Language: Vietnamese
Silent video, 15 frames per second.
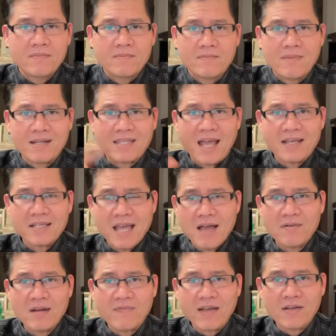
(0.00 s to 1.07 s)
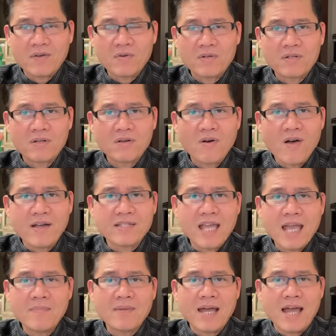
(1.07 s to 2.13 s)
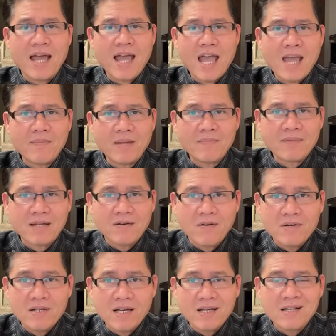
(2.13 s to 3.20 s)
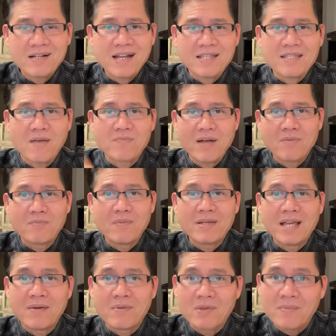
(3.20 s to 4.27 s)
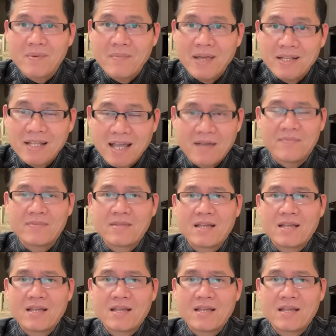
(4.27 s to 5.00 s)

mà tại sao là phải gọi thêm là 25.000 đô nữa là tổng cộng bây giờ tôi mới biết nha